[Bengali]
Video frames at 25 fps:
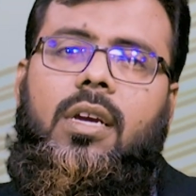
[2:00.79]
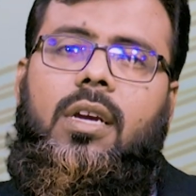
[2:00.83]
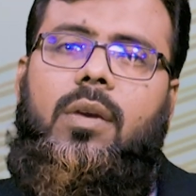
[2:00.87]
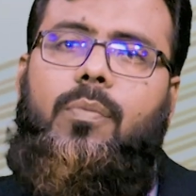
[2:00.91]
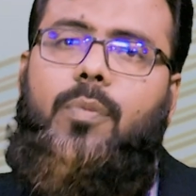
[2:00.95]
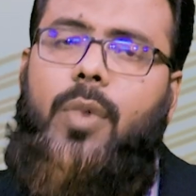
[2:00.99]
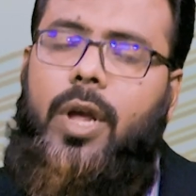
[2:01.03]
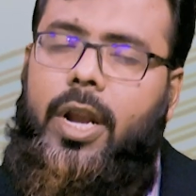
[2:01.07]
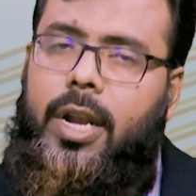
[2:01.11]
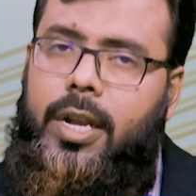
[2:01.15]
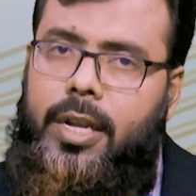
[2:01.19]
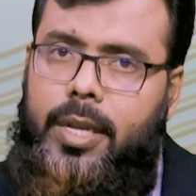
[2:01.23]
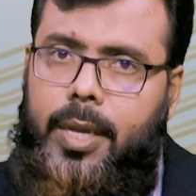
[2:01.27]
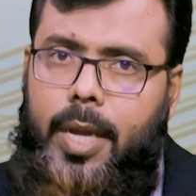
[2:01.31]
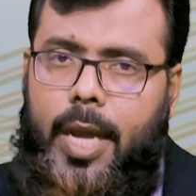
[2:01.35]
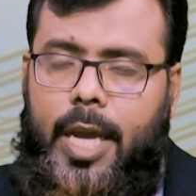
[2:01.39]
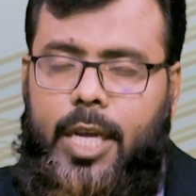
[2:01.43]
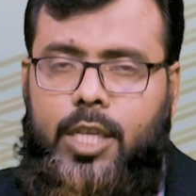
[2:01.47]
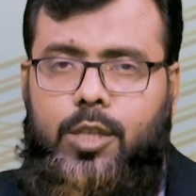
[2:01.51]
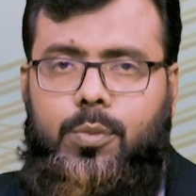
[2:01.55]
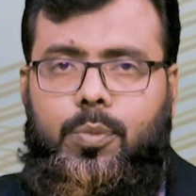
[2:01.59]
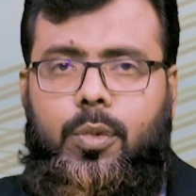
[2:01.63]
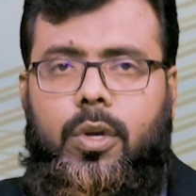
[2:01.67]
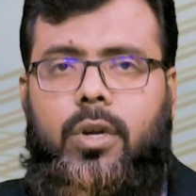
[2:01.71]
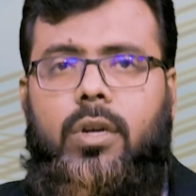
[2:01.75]
প্যারেন্টিং
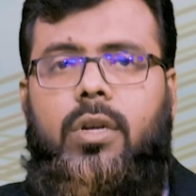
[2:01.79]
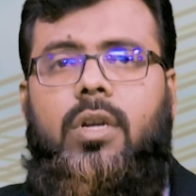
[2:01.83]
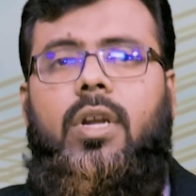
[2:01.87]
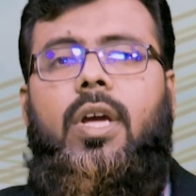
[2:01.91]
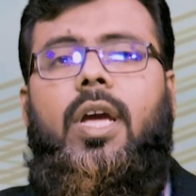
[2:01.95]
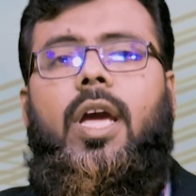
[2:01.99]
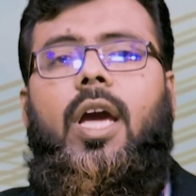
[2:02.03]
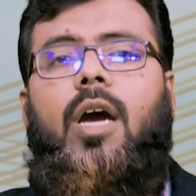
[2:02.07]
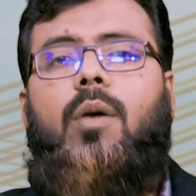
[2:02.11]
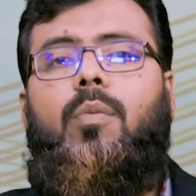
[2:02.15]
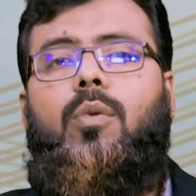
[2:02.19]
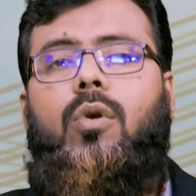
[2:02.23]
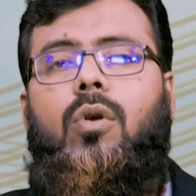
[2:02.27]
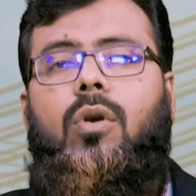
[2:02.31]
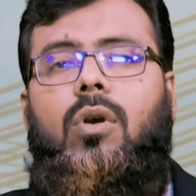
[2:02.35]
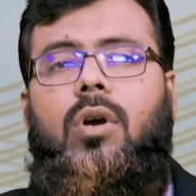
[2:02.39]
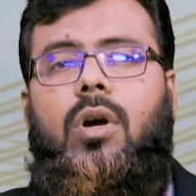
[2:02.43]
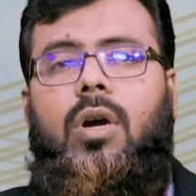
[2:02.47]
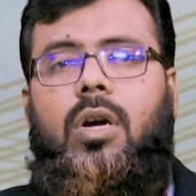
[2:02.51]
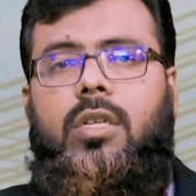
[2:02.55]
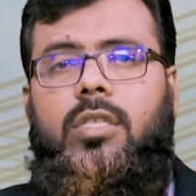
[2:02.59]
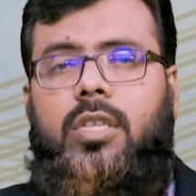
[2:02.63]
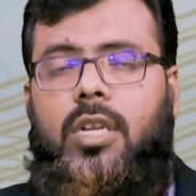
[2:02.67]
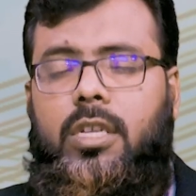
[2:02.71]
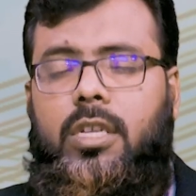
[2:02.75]
এক্সপার্ট এবং যারা